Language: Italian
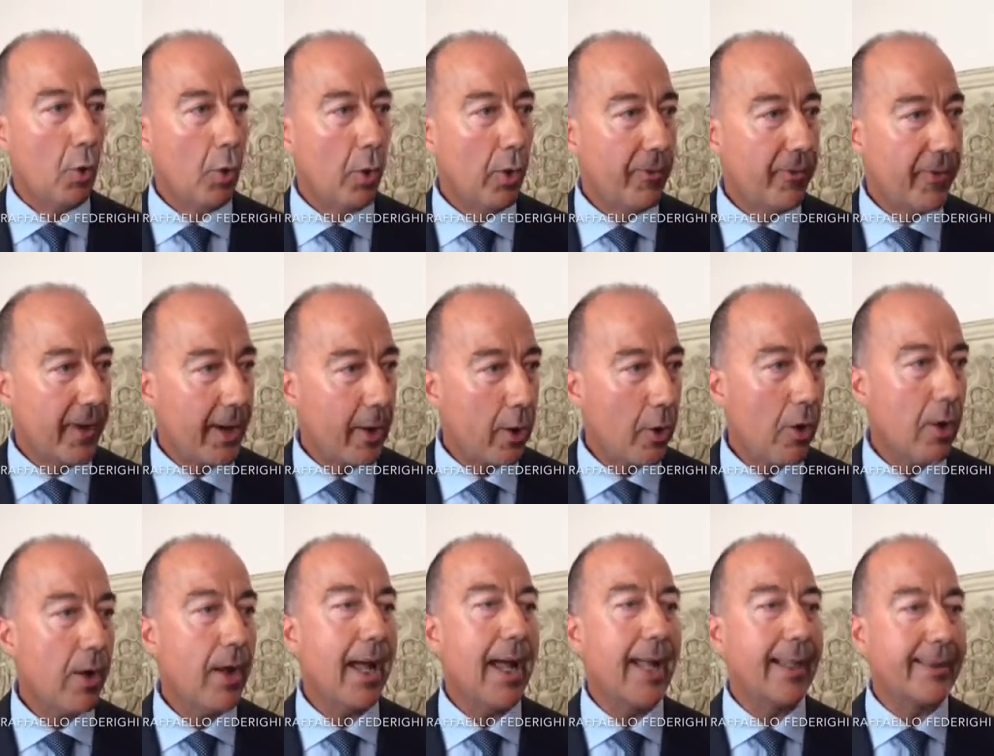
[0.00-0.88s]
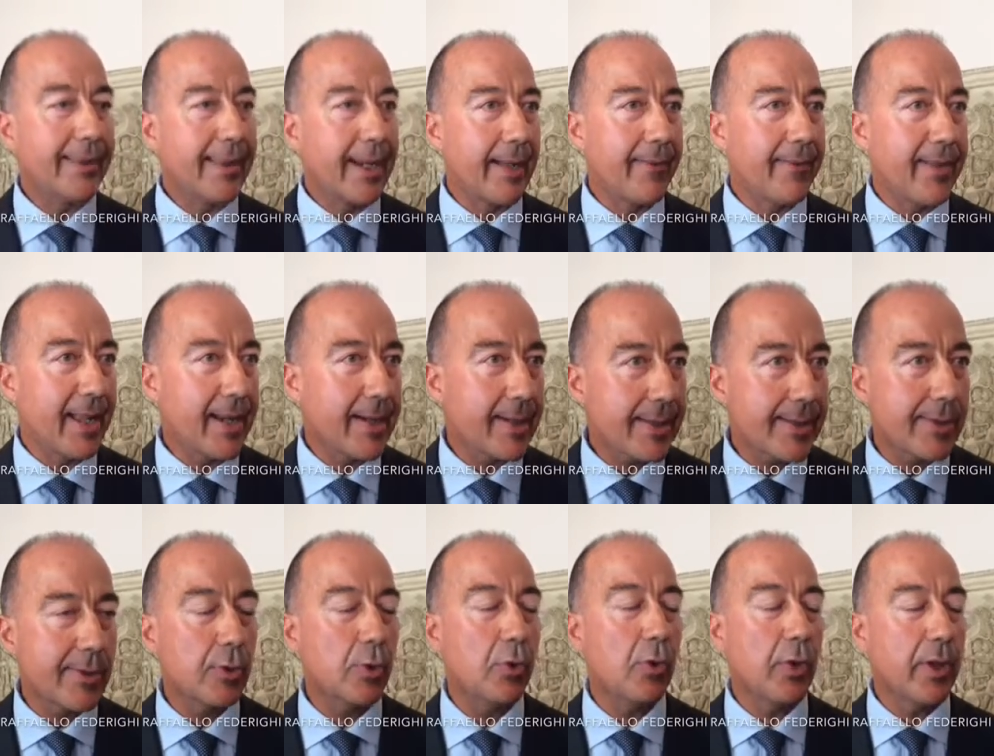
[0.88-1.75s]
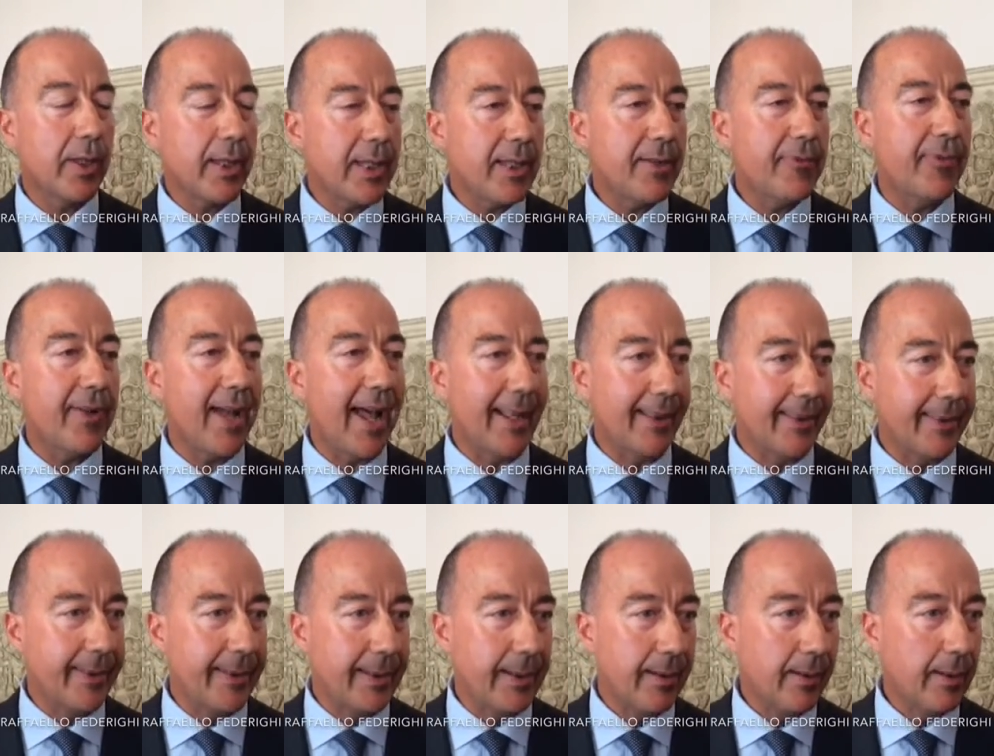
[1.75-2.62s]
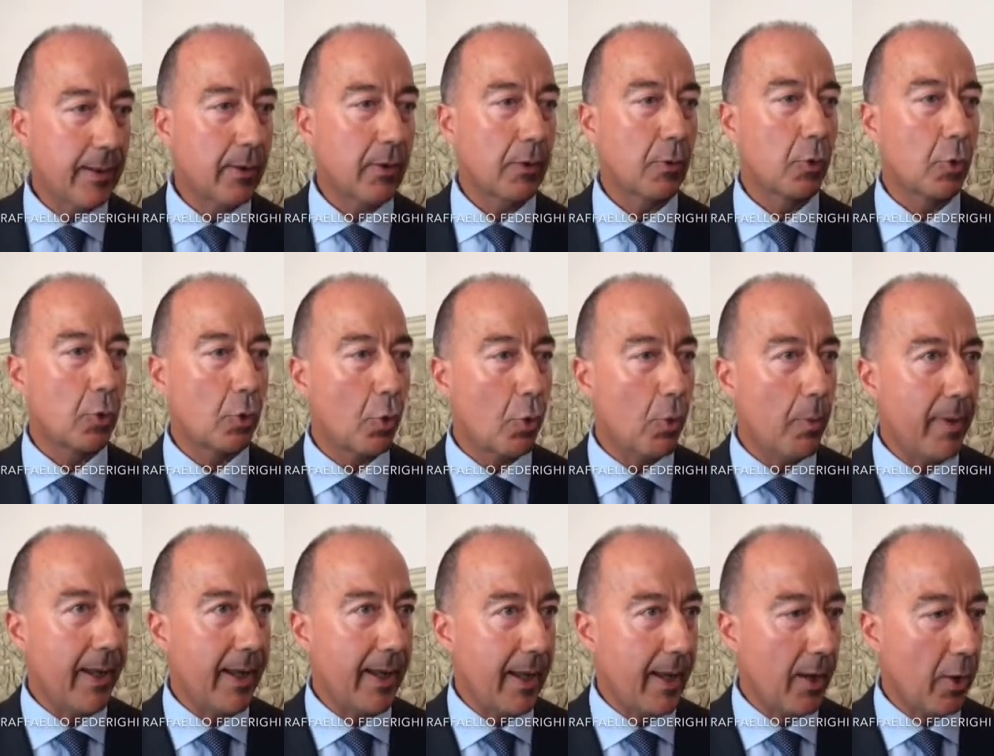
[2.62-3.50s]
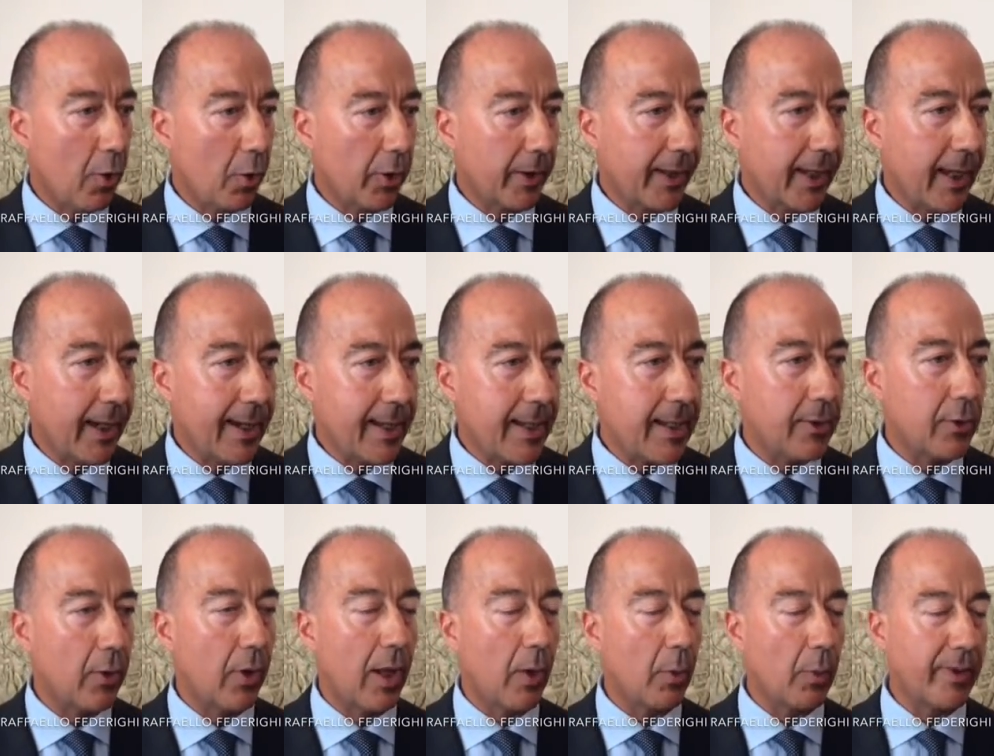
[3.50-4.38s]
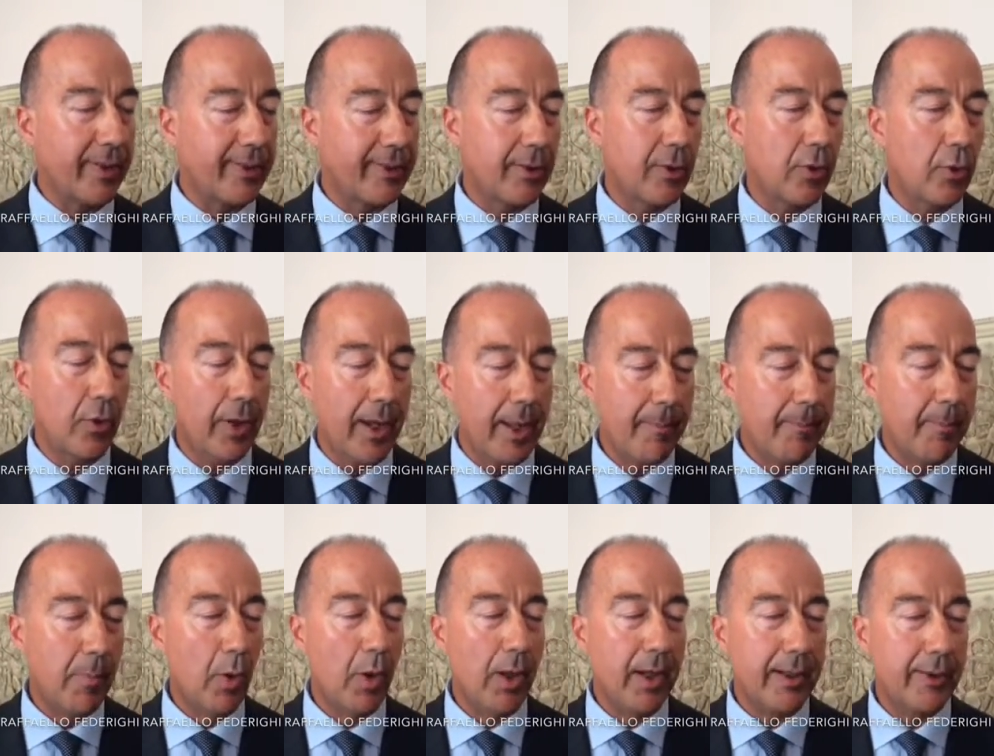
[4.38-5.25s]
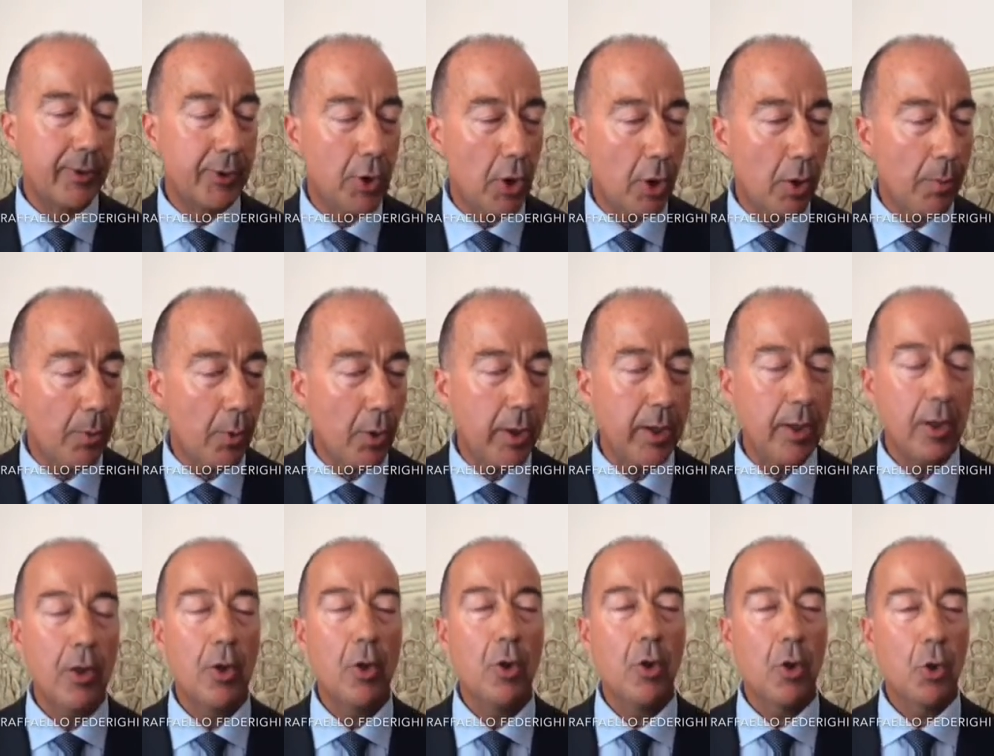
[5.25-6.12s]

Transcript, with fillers: Lo farò attraverso i fatti, come ho chiarito la questione Bollettopoli,